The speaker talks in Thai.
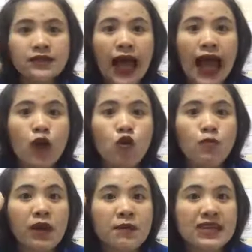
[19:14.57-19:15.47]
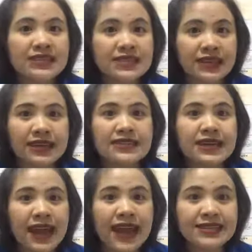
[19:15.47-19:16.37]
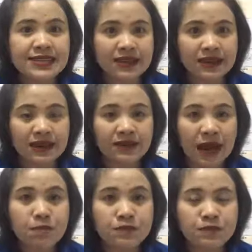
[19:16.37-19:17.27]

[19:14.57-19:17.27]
ถ้าคุณไม่มีสิทธิ์ที่จะได้สิ่งรับ